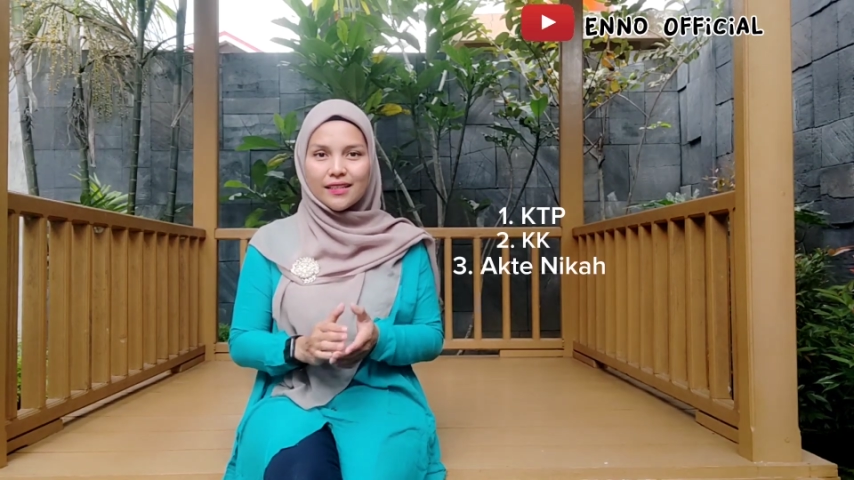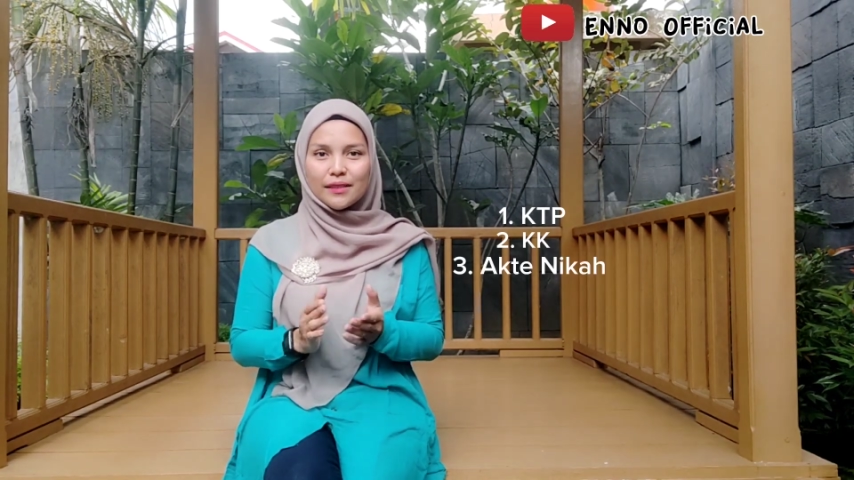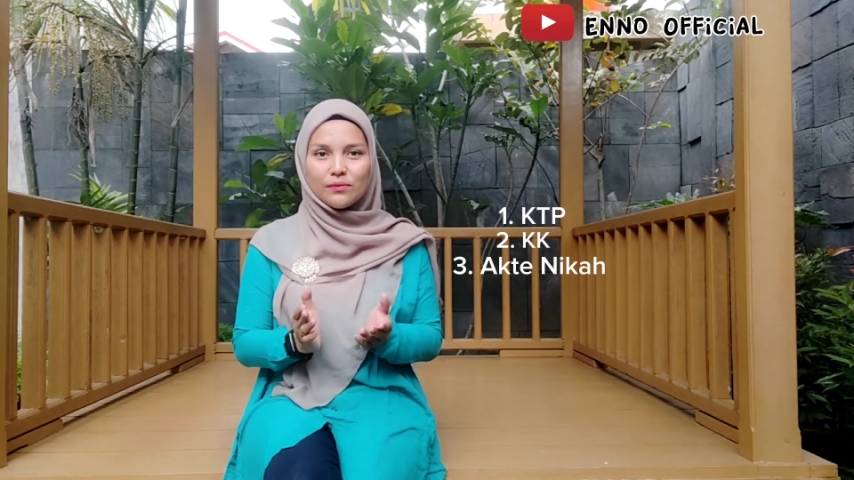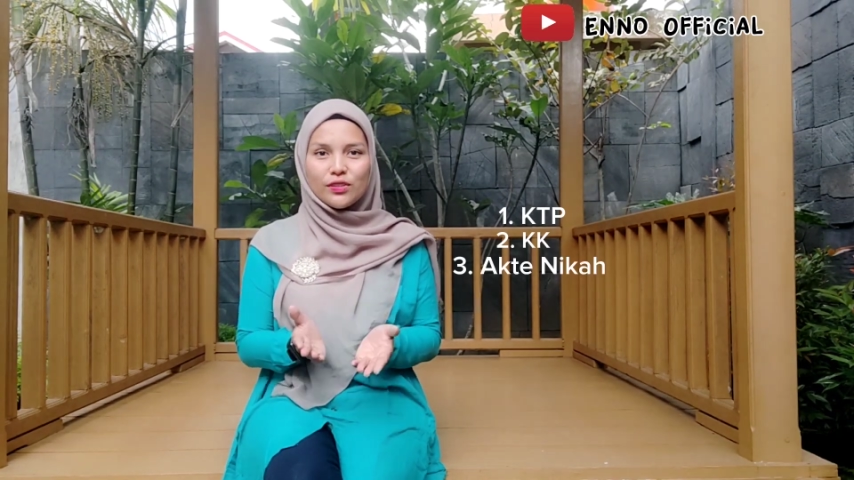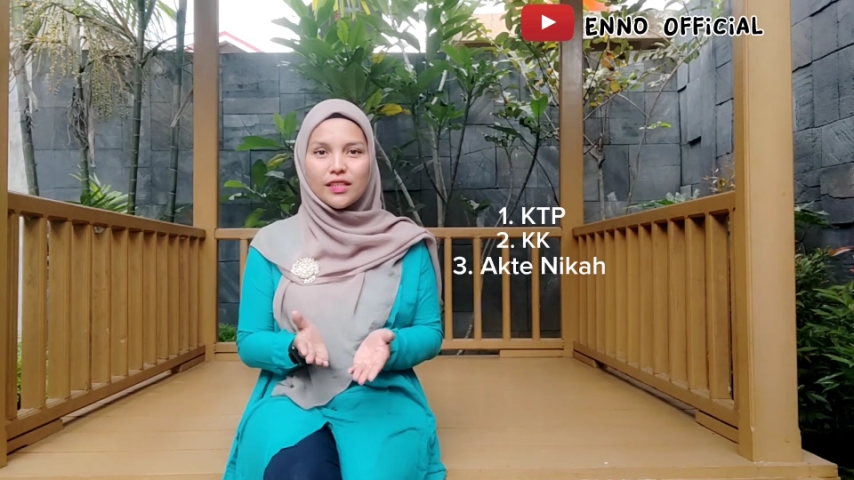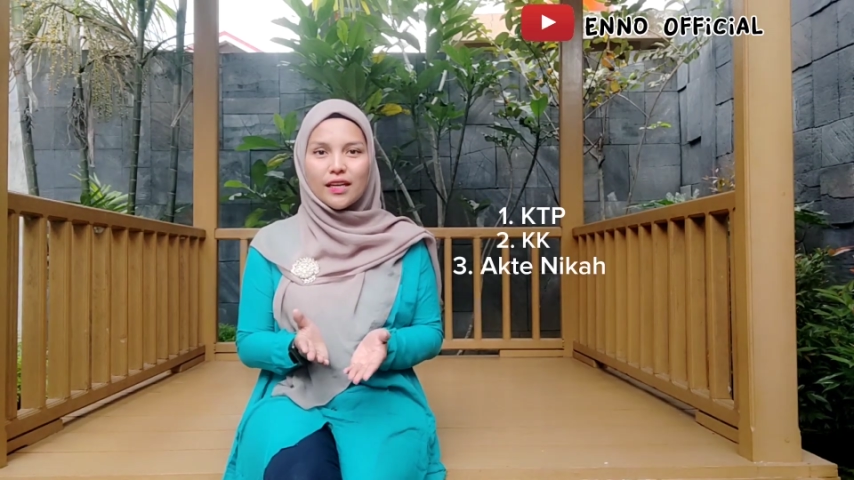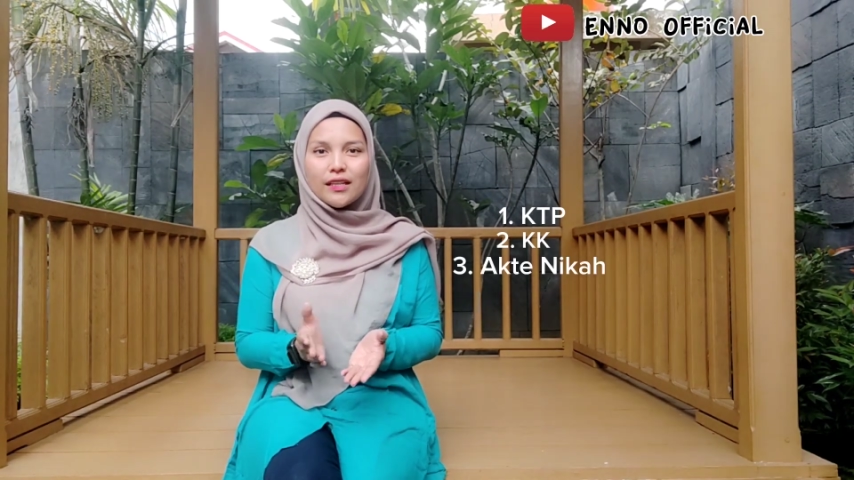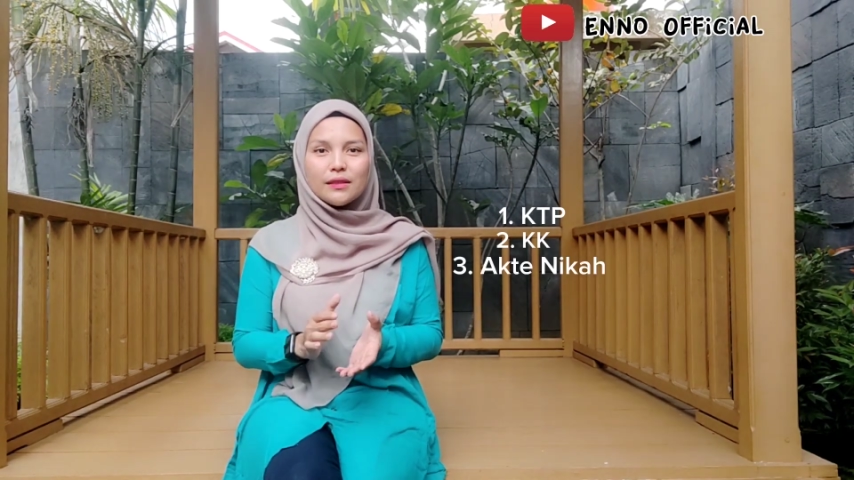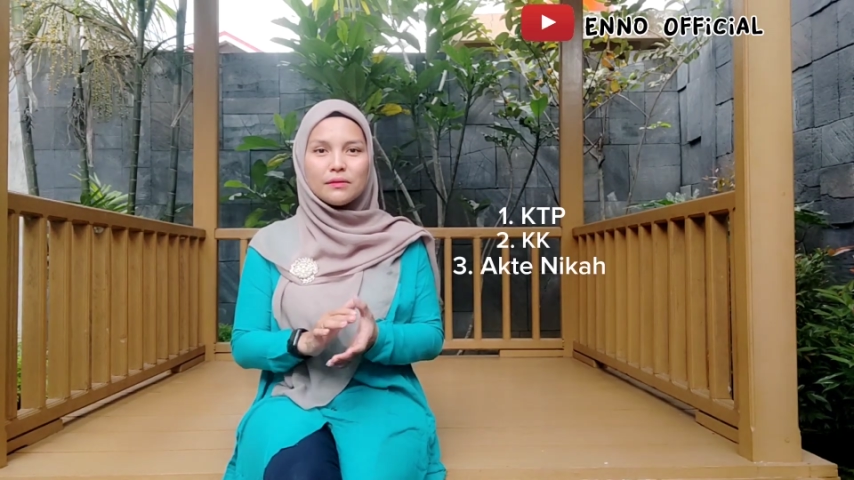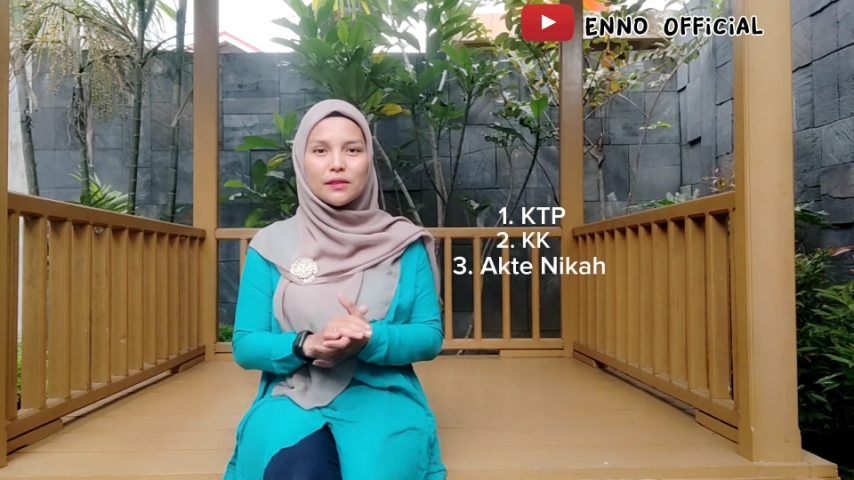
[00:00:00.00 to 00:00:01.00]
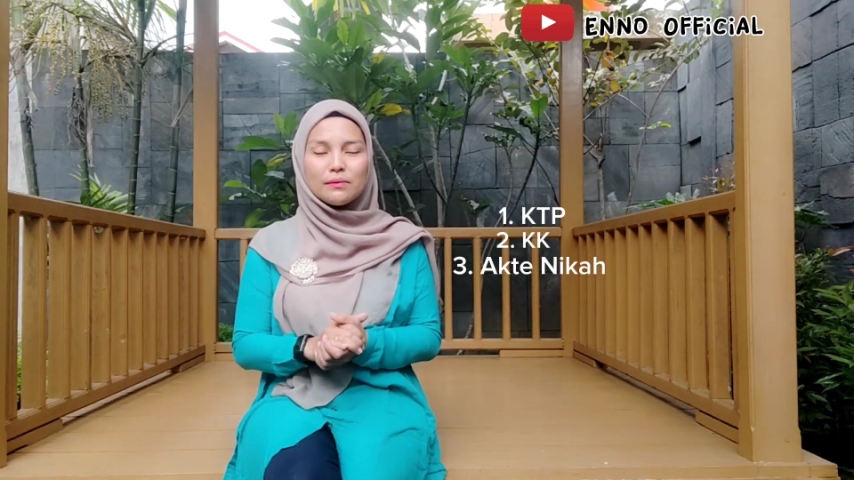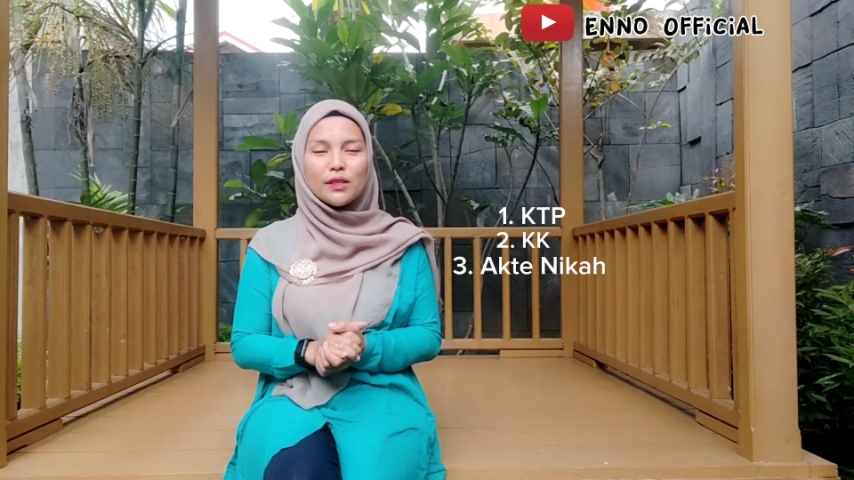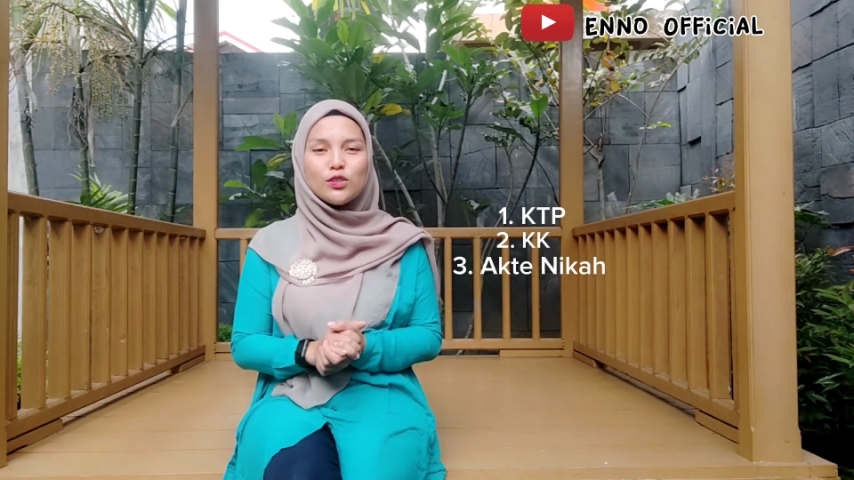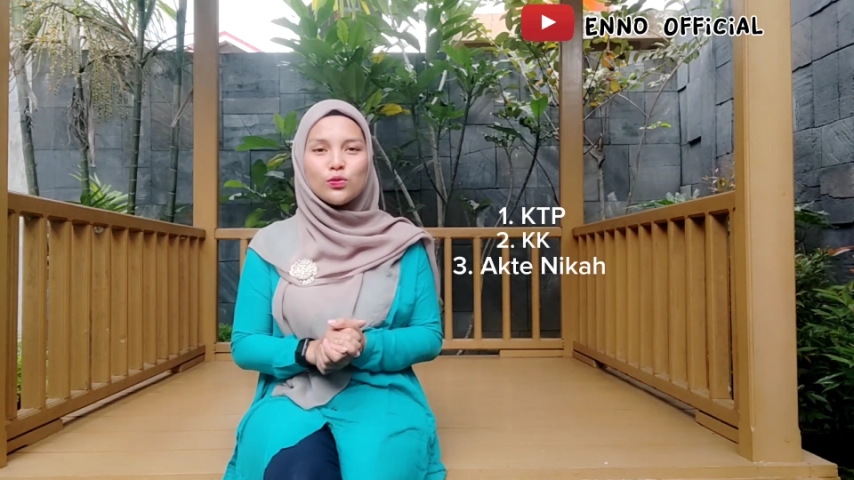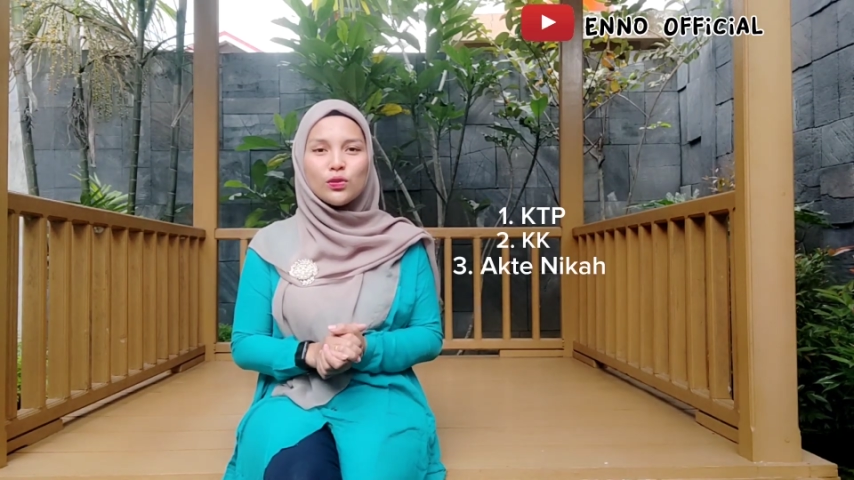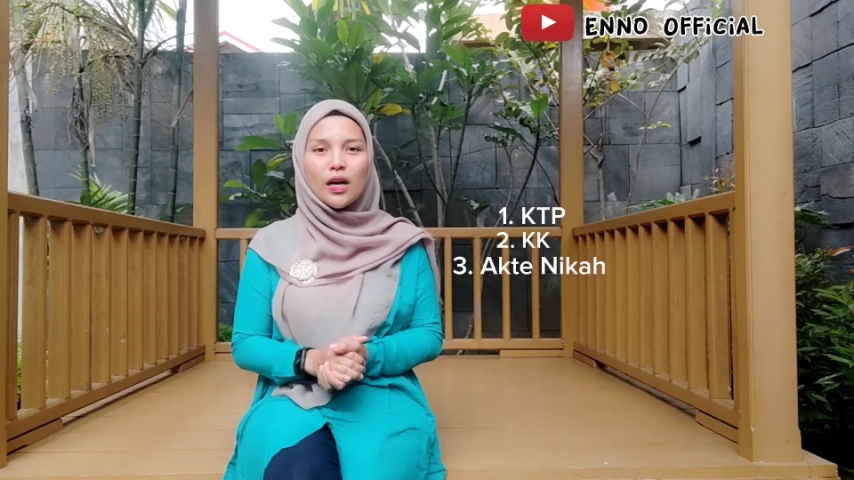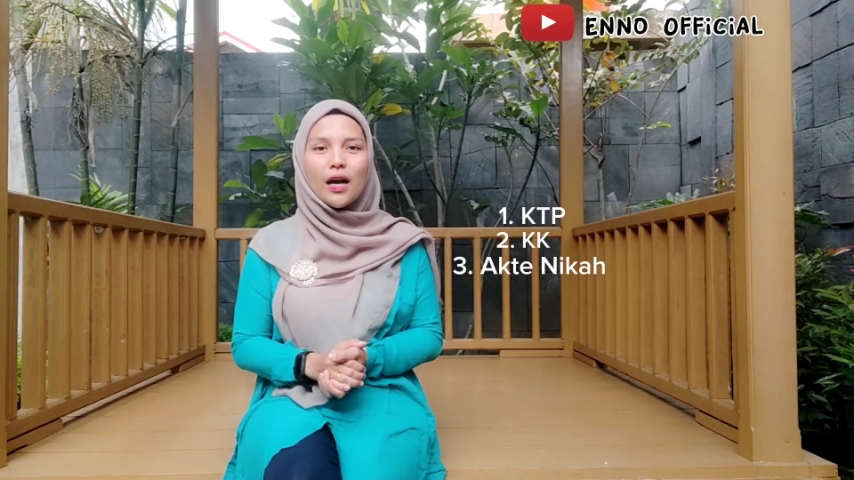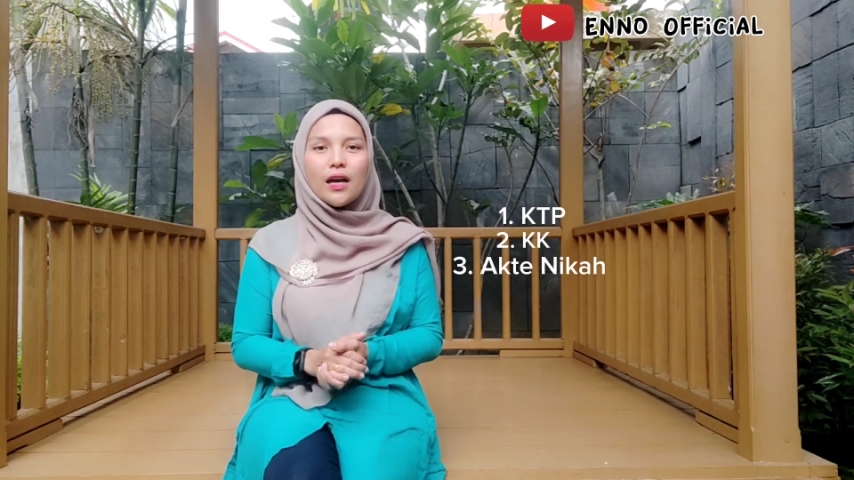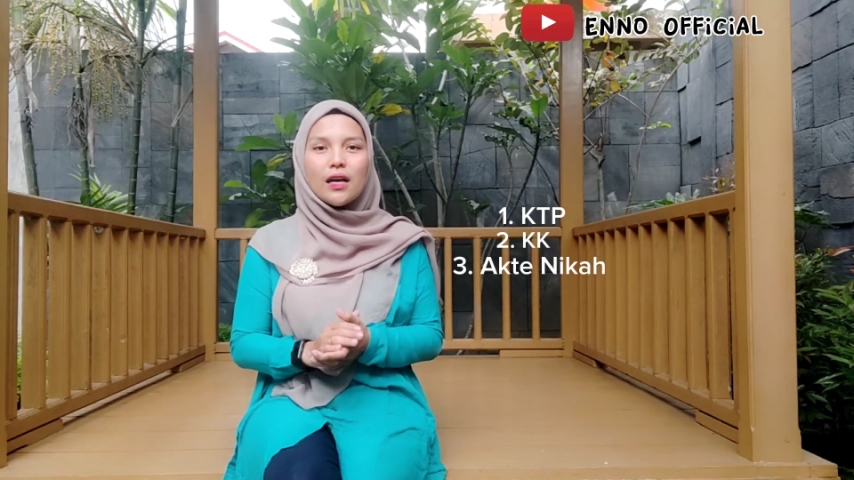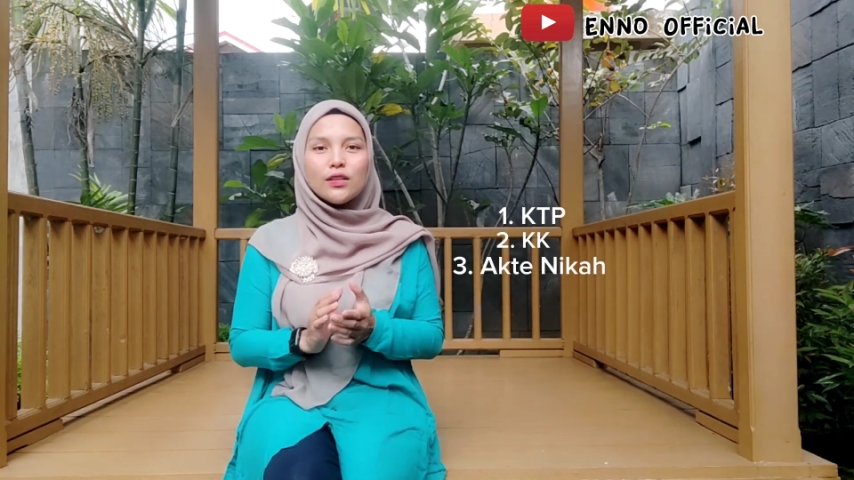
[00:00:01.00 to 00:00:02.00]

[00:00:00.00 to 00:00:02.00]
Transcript: kemudian teman-teman juga